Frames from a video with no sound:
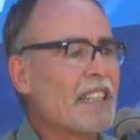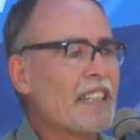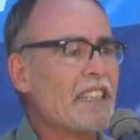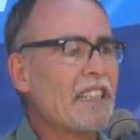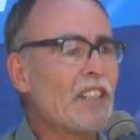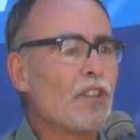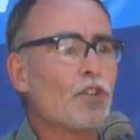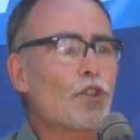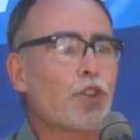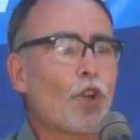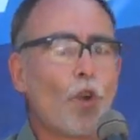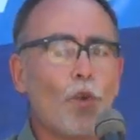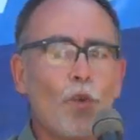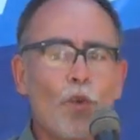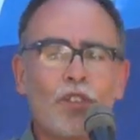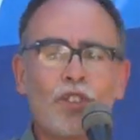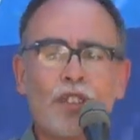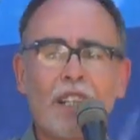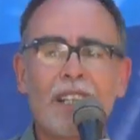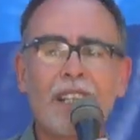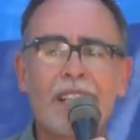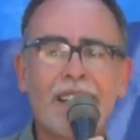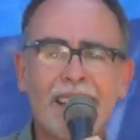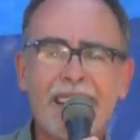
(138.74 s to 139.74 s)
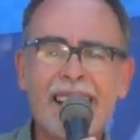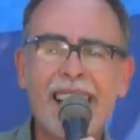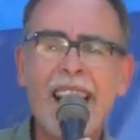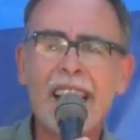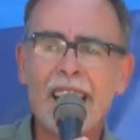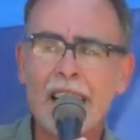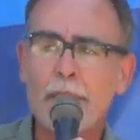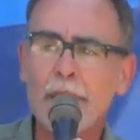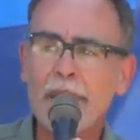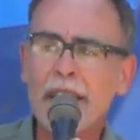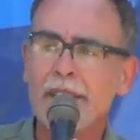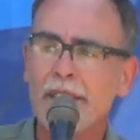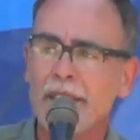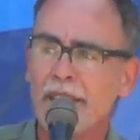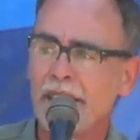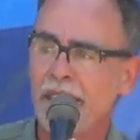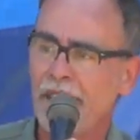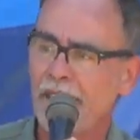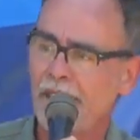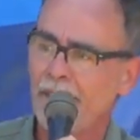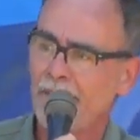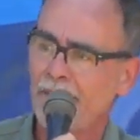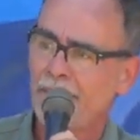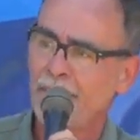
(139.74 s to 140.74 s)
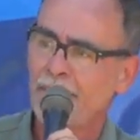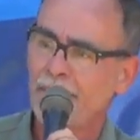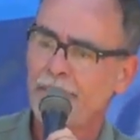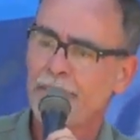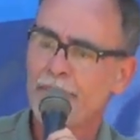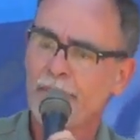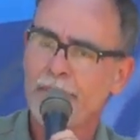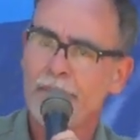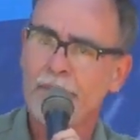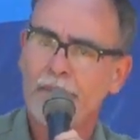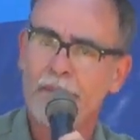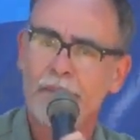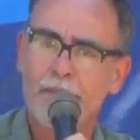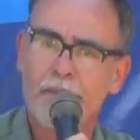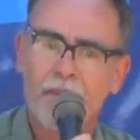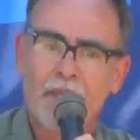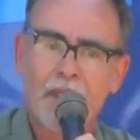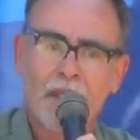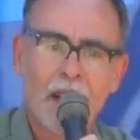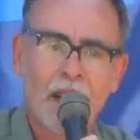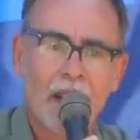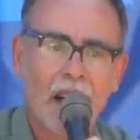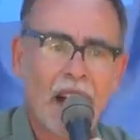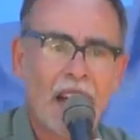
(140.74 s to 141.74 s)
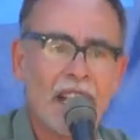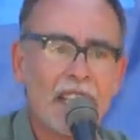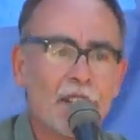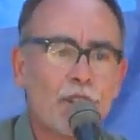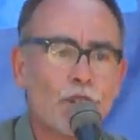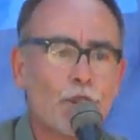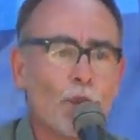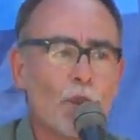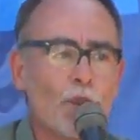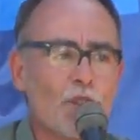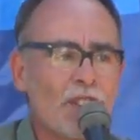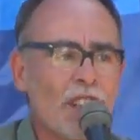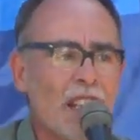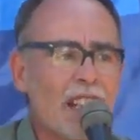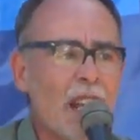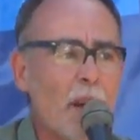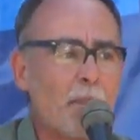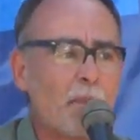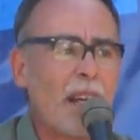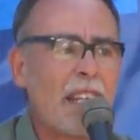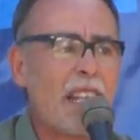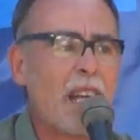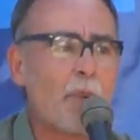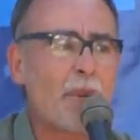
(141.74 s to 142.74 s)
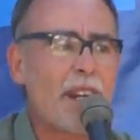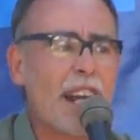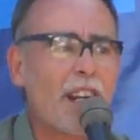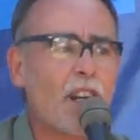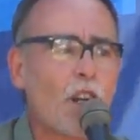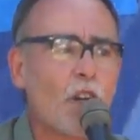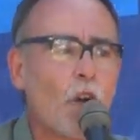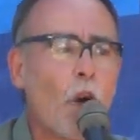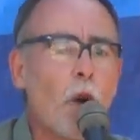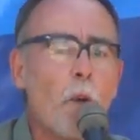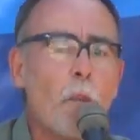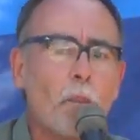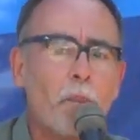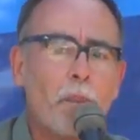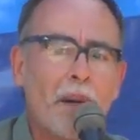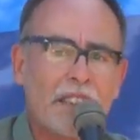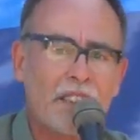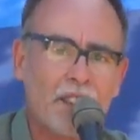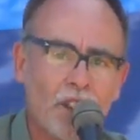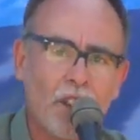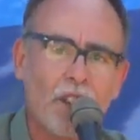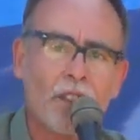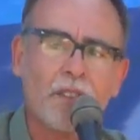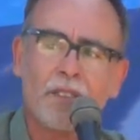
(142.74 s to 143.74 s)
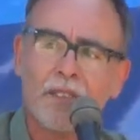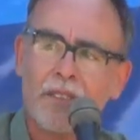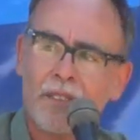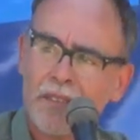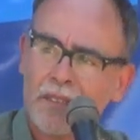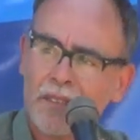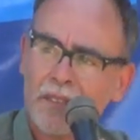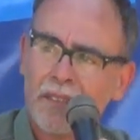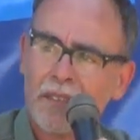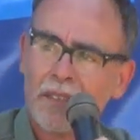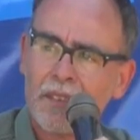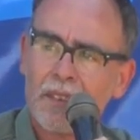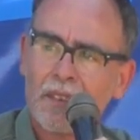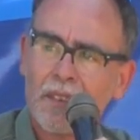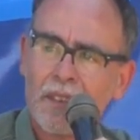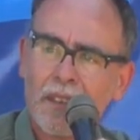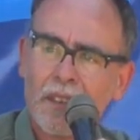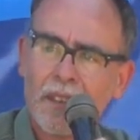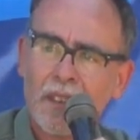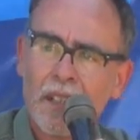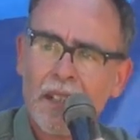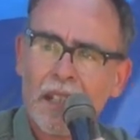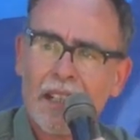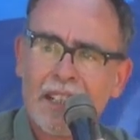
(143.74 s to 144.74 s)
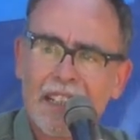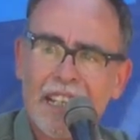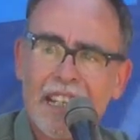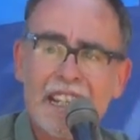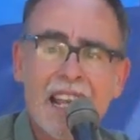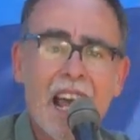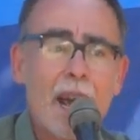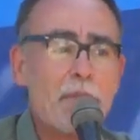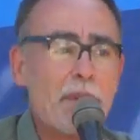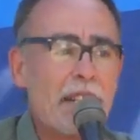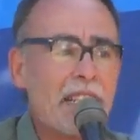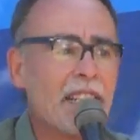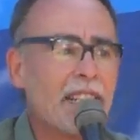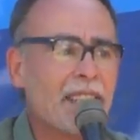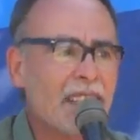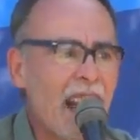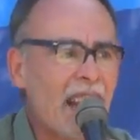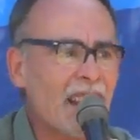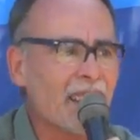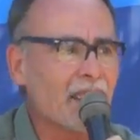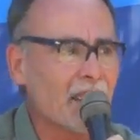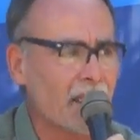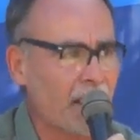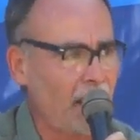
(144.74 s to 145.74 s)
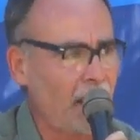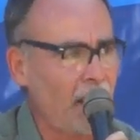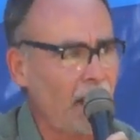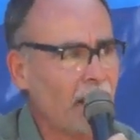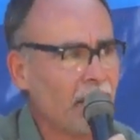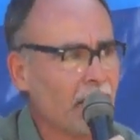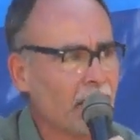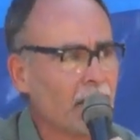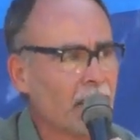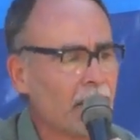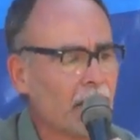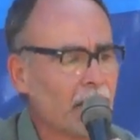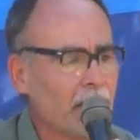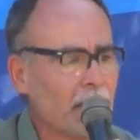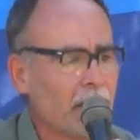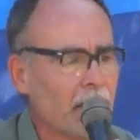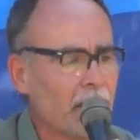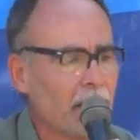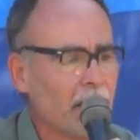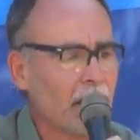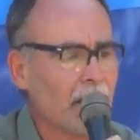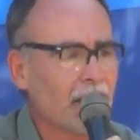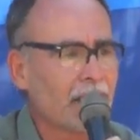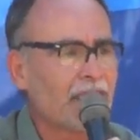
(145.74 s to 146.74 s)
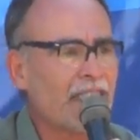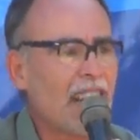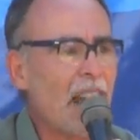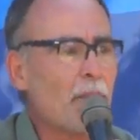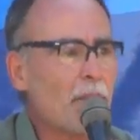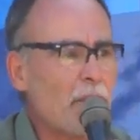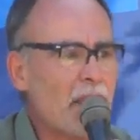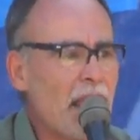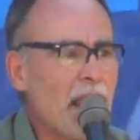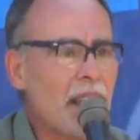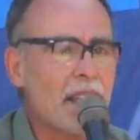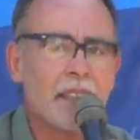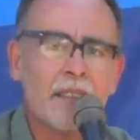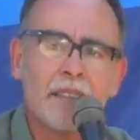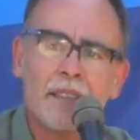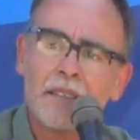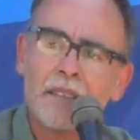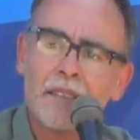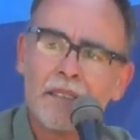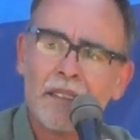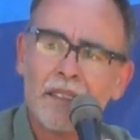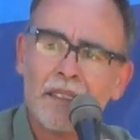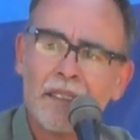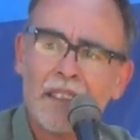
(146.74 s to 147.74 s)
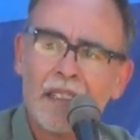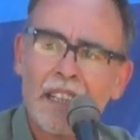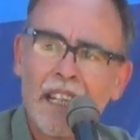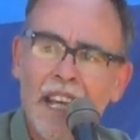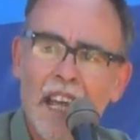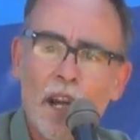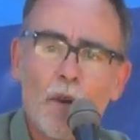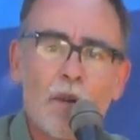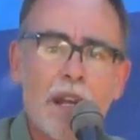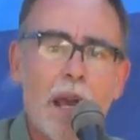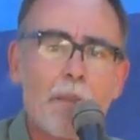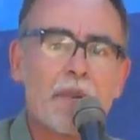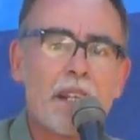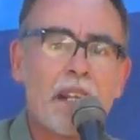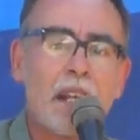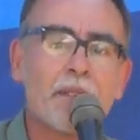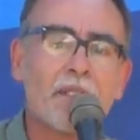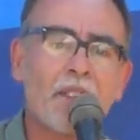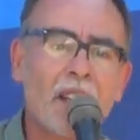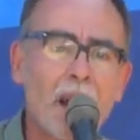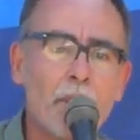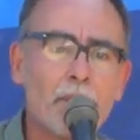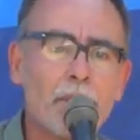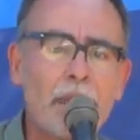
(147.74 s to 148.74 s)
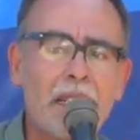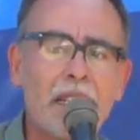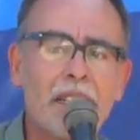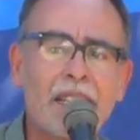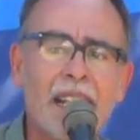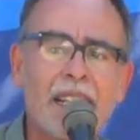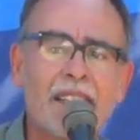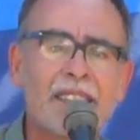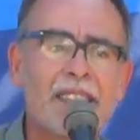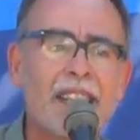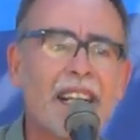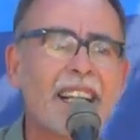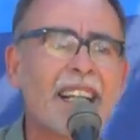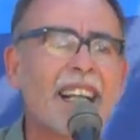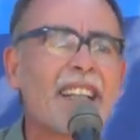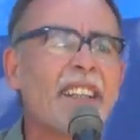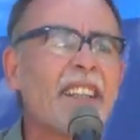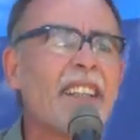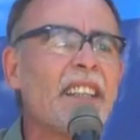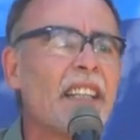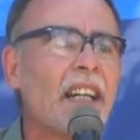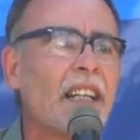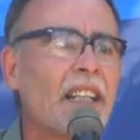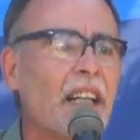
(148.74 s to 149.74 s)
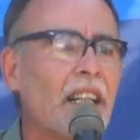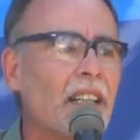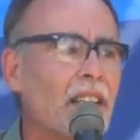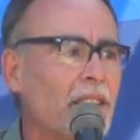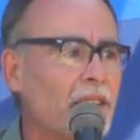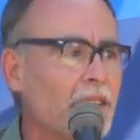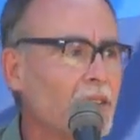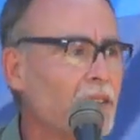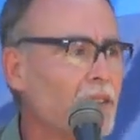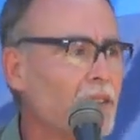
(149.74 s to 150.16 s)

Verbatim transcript: Introduce claramente, al introducir la palabra compasión, que la militancia también es una militancia cardíaca,